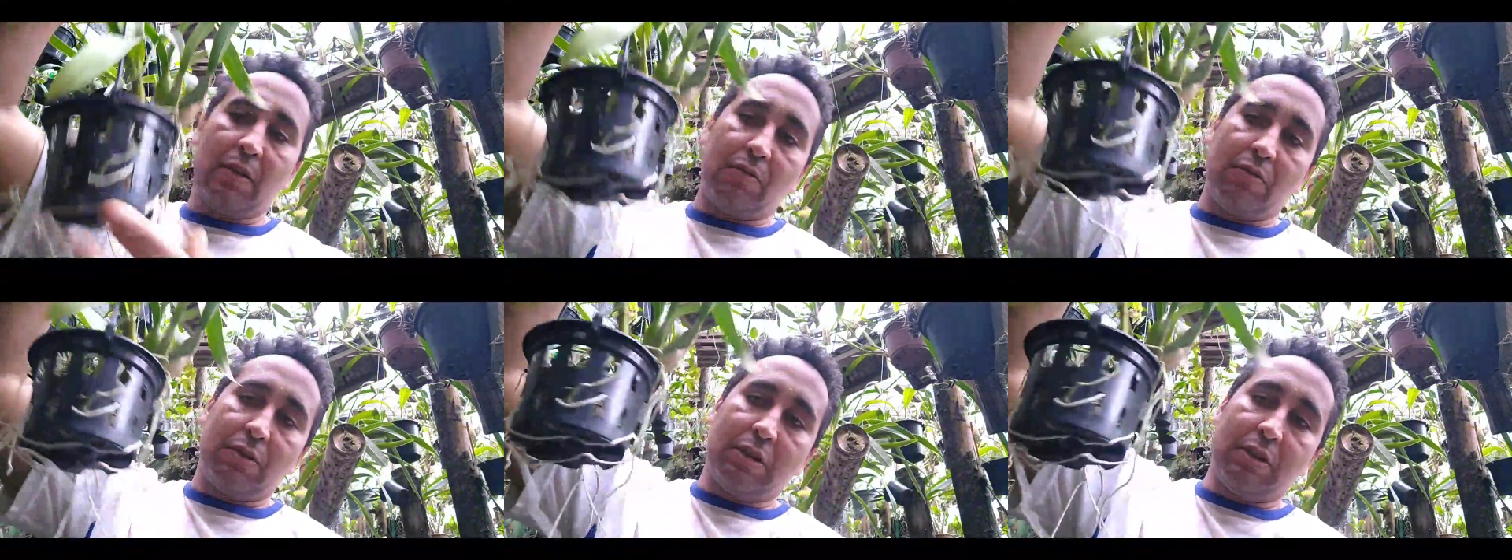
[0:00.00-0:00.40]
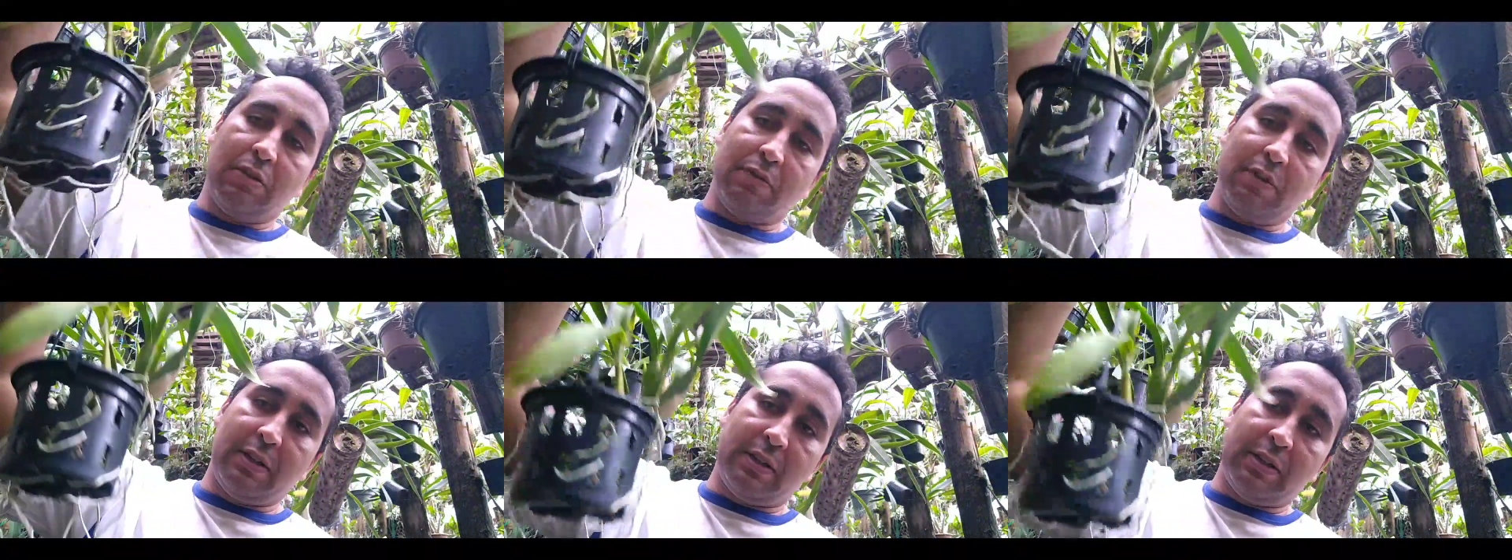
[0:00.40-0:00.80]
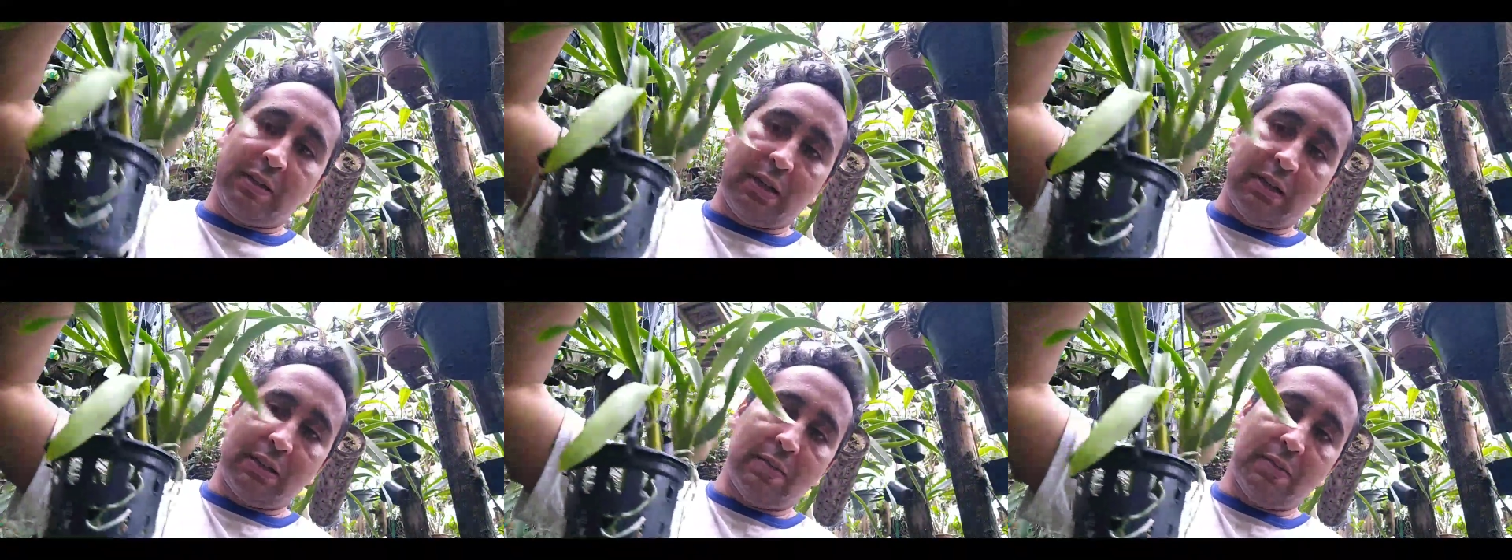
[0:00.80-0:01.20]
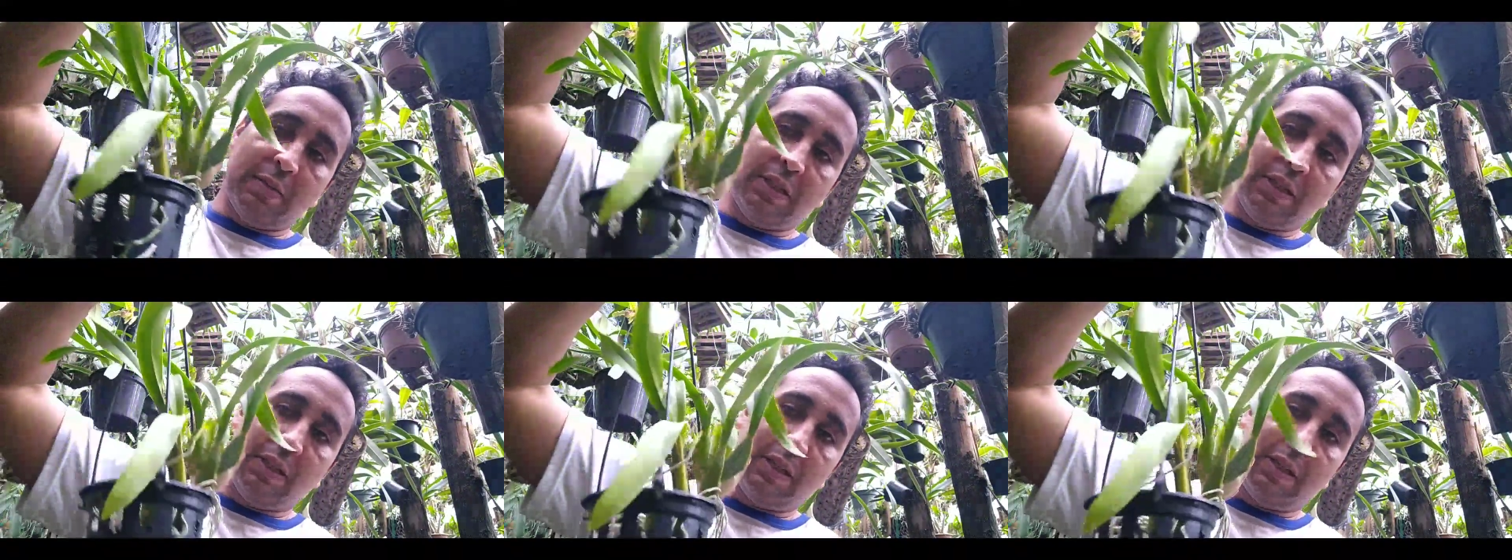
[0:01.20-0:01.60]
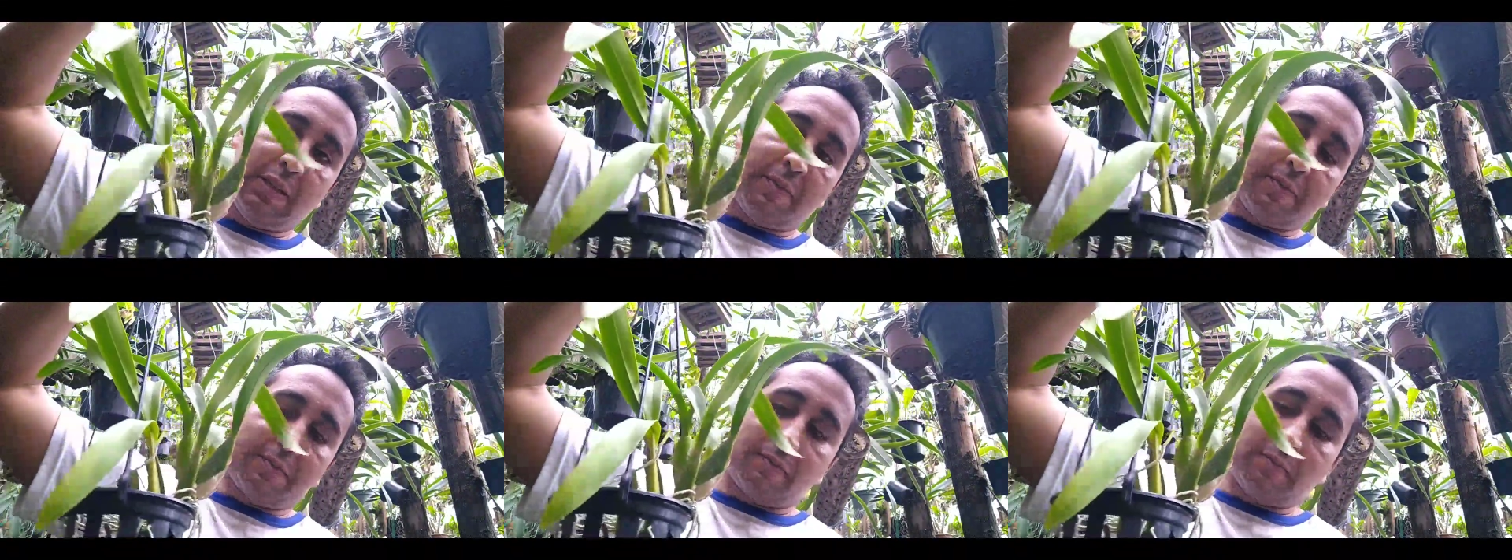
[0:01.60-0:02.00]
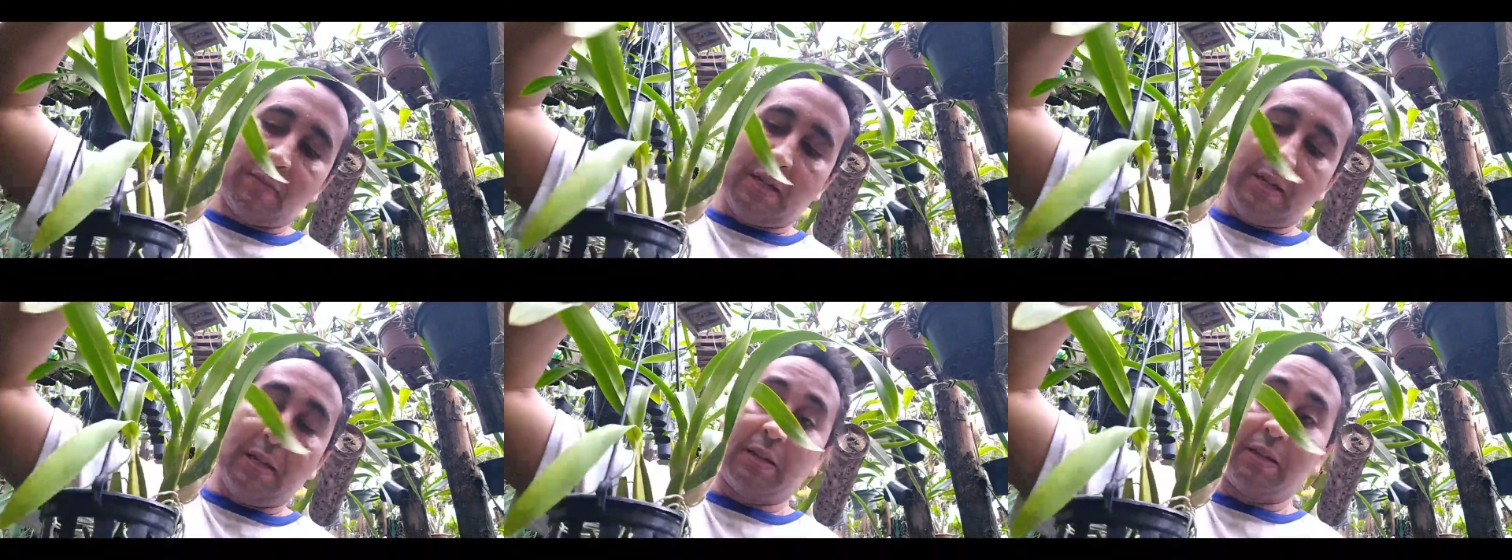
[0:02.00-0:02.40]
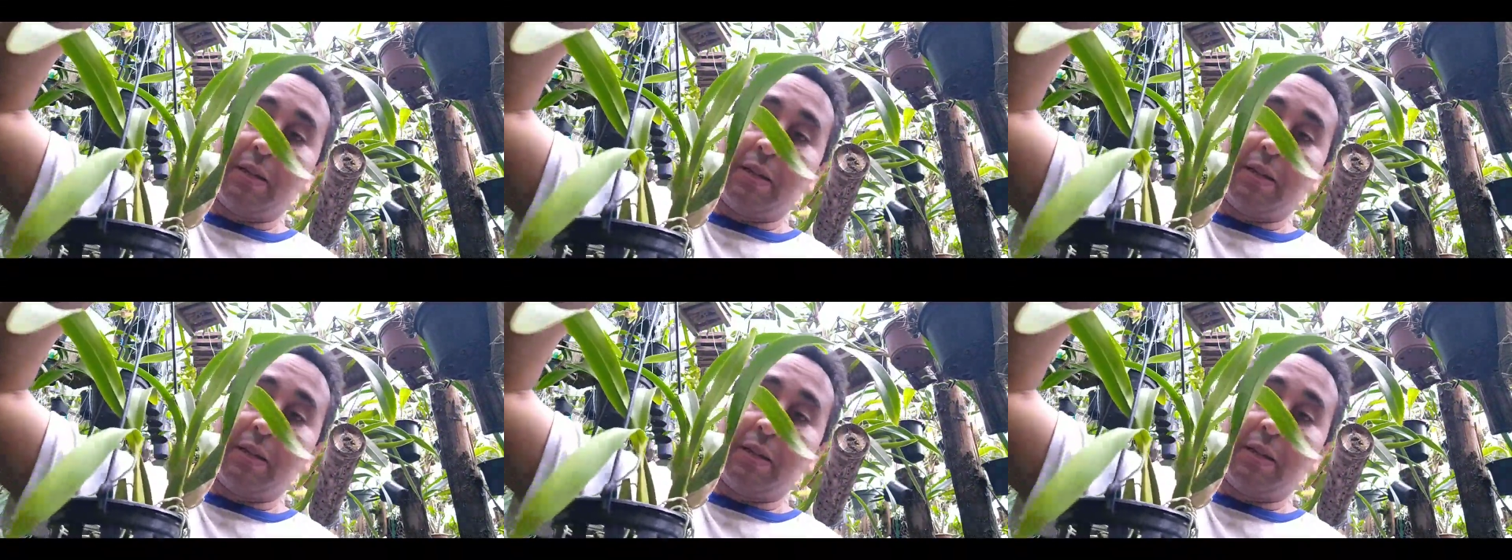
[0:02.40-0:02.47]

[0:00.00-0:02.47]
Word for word: e cultiva dessa maneira, né?